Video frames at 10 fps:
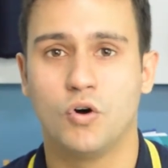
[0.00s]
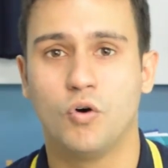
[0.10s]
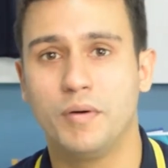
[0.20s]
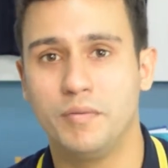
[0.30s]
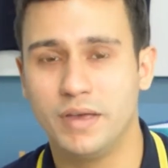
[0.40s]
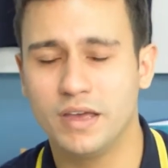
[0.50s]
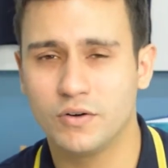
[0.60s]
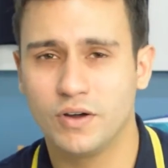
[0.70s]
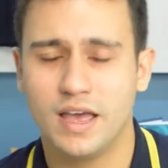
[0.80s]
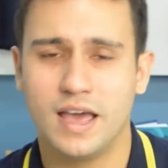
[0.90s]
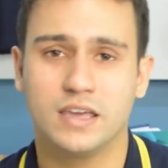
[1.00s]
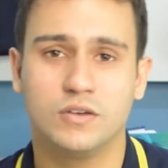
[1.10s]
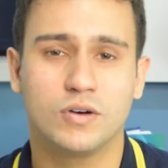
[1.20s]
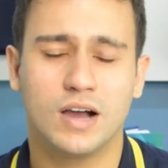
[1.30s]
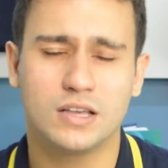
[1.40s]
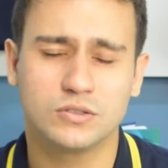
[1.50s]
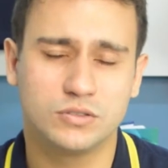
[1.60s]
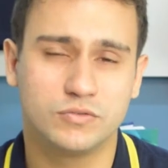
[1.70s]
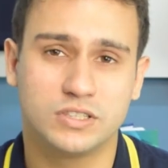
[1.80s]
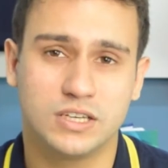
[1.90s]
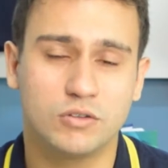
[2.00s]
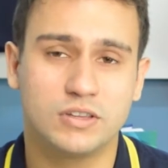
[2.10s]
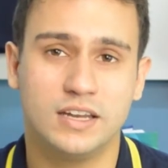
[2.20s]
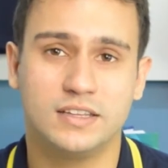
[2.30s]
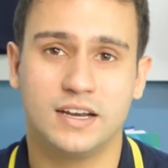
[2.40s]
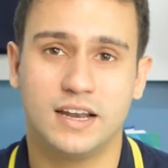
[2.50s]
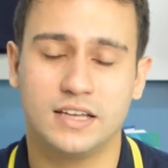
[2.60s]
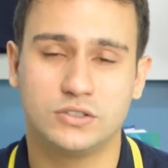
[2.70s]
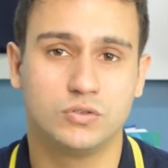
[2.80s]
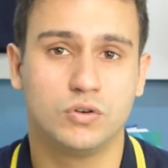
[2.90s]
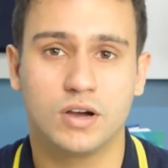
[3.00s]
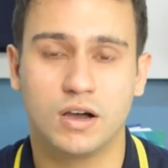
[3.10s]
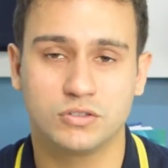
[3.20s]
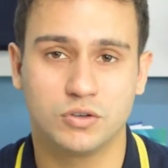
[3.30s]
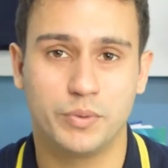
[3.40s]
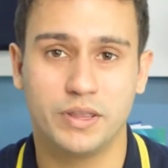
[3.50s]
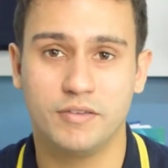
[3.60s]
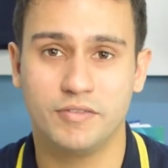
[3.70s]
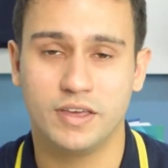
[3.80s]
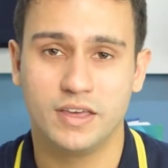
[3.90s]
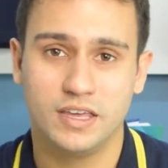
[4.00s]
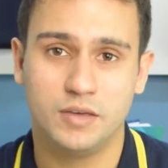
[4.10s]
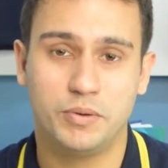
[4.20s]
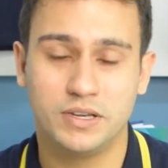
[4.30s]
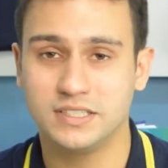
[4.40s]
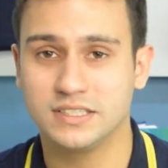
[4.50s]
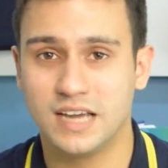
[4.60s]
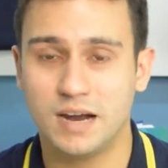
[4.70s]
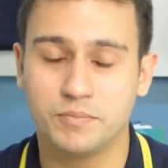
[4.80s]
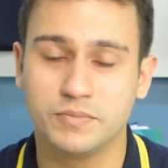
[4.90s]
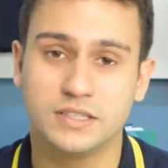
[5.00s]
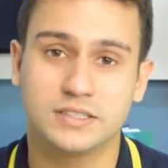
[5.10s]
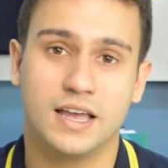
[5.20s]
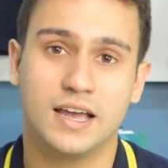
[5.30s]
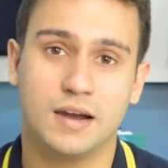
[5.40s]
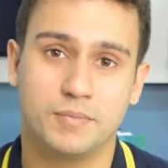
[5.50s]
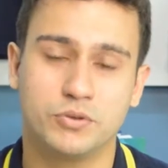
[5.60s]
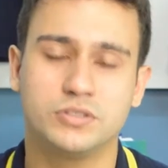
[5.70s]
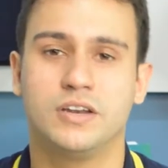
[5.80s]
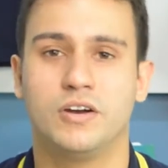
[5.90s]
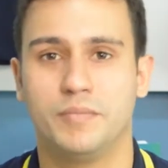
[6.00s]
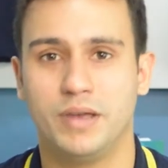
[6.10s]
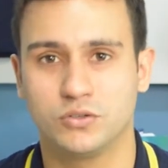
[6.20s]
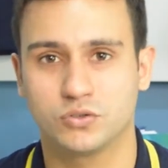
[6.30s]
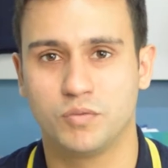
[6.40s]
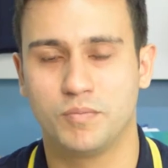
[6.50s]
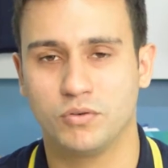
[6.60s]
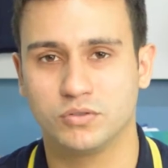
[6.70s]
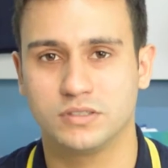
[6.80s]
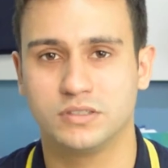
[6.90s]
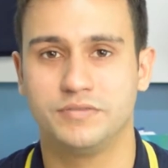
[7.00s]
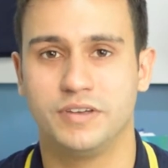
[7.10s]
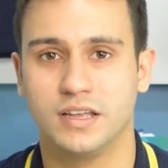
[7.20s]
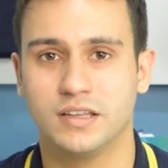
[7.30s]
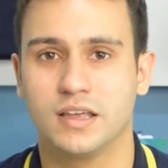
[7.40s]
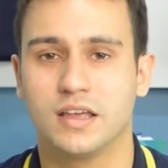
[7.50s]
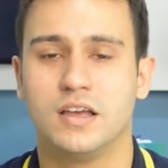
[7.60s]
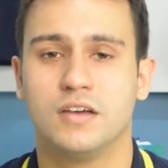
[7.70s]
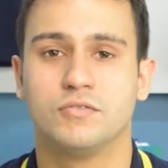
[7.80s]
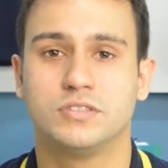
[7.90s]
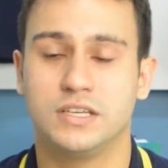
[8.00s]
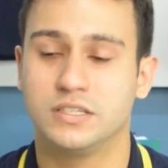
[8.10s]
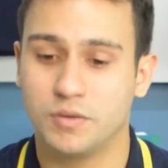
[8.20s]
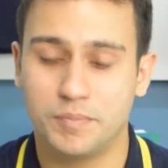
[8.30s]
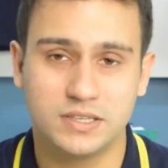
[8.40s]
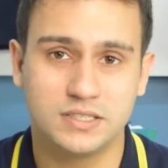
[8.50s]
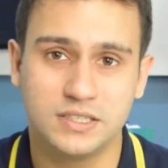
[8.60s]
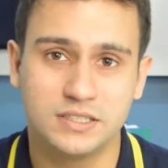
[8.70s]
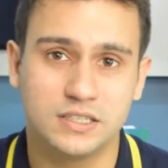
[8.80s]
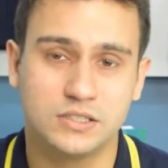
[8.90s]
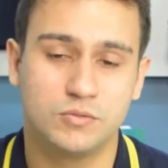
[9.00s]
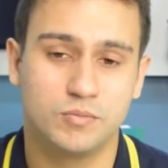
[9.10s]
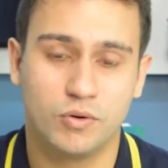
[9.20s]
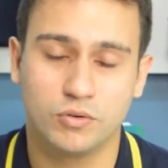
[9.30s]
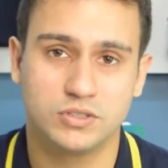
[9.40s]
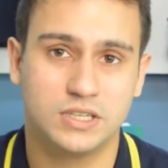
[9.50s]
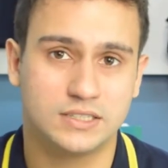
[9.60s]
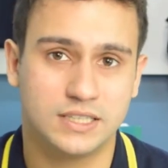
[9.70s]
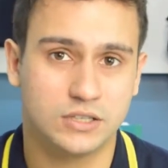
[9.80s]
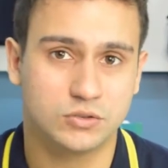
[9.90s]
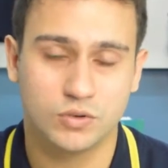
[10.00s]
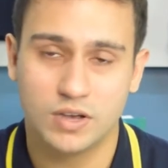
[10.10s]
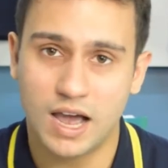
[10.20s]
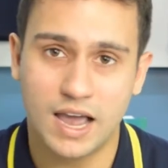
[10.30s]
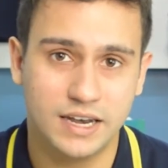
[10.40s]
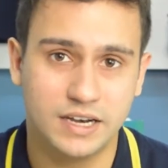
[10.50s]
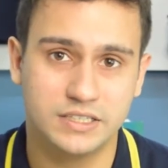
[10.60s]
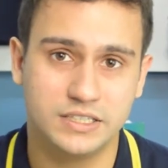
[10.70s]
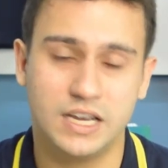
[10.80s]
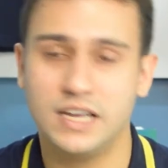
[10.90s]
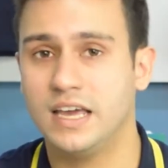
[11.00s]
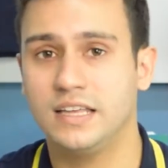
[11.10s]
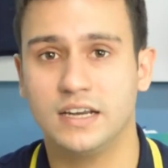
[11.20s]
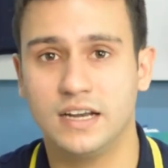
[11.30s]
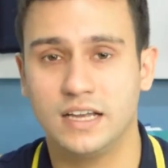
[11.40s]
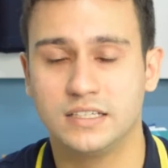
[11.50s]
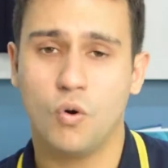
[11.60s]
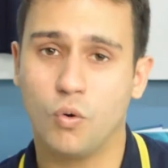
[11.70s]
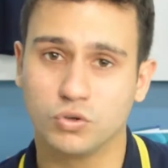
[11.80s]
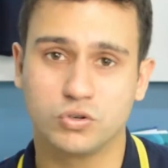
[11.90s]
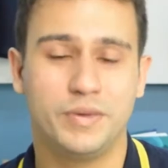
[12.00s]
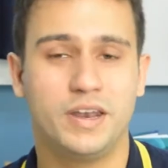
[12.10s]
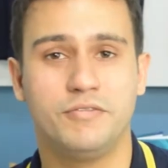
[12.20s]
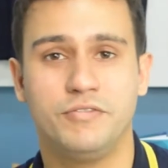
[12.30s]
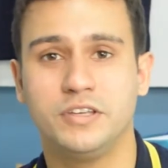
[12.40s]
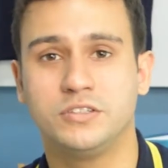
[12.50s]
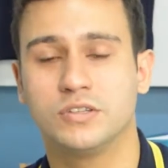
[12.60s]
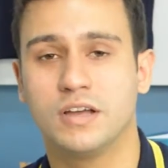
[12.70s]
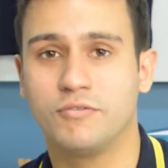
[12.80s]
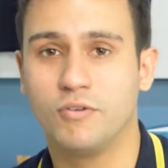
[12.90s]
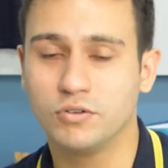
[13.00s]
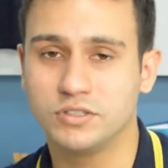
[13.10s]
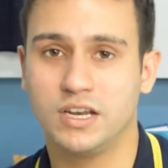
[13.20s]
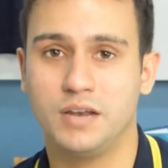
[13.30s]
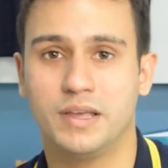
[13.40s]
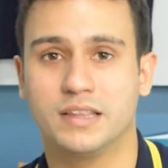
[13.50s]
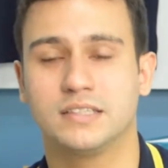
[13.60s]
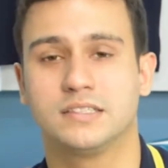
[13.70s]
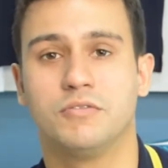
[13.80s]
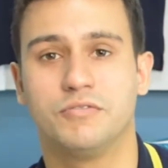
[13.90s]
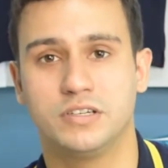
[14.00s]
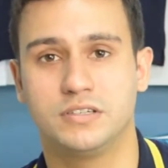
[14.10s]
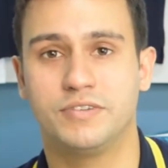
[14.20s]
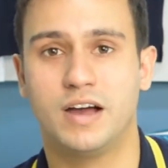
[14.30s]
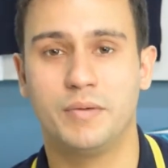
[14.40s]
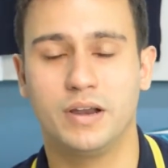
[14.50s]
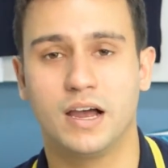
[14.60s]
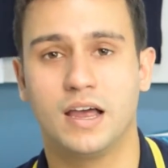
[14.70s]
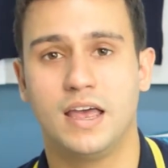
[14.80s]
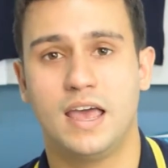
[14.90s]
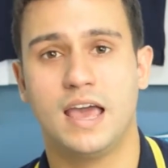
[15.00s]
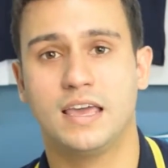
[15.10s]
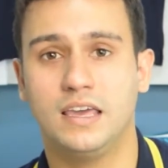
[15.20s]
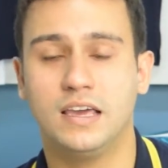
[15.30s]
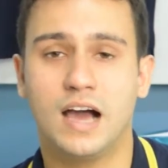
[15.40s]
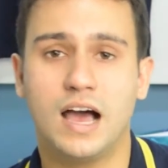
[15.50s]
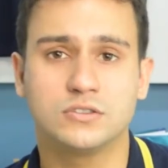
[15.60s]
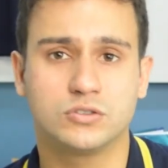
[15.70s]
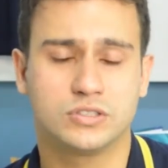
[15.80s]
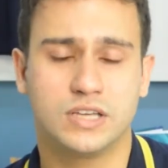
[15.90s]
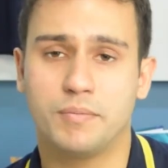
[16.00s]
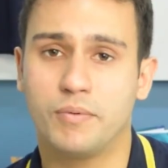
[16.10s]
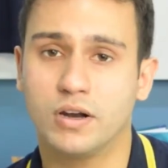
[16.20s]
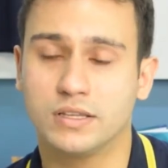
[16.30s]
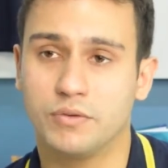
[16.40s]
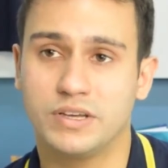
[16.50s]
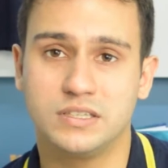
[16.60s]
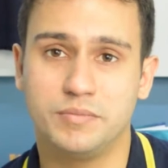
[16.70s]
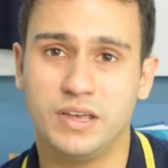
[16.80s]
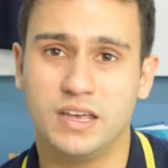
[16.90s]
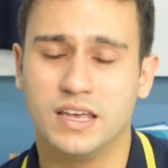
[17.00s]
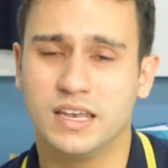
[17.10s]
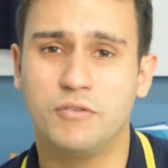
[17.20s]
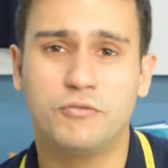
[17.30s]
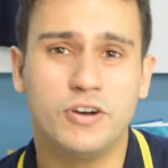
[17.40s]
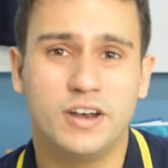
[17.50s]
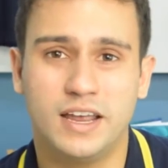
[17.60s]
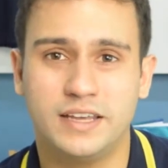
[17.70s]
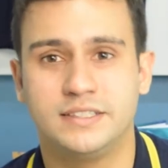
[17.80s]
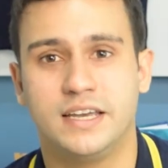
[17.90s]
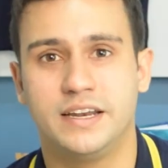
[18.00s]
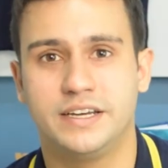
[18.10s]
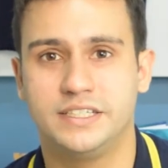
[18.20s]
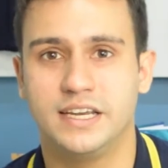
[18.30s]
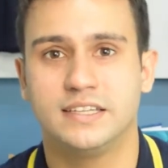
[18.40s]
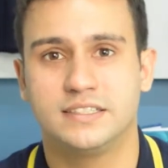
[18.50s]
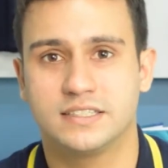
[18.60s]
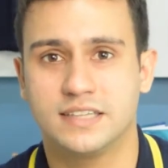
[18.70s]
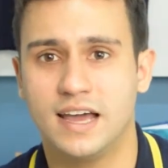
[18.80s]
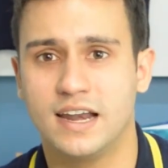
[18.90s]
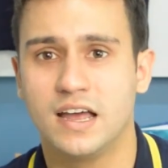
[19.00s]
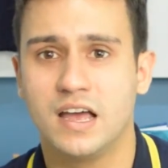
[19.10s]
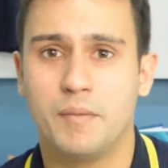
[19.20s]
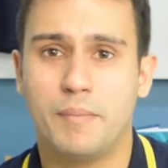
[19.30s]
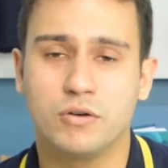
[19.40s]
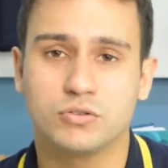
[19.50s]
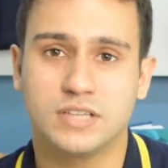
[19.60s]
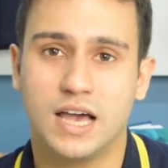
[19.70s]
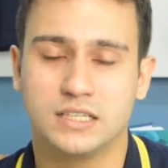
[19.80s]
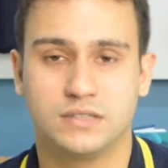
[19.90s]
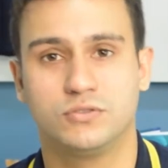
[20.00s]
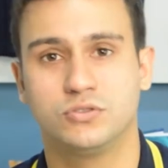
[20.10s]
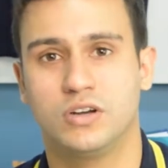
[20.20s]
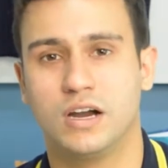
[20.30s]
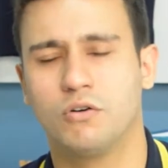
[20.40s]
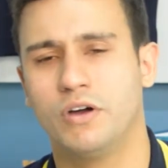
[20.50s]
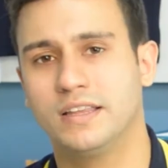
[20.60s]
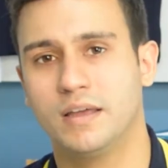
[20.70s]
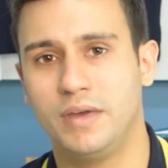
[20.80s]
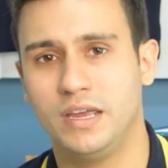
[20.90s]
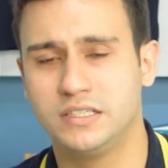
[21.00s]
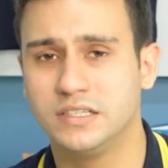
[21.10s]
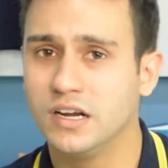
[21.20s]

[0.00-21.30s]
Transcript: O primeiro é que no caso de você não ter internet no local do seu PDV e precisar descarregar posteriormente os cupons de venda, você só precisa de um ponto de acesso à energia e à internet. Outro benefício da fonte de alimentação verde de fábrica é que em casos que a porta USB não fornece a energia necessária para o SAT funcionar corretamente,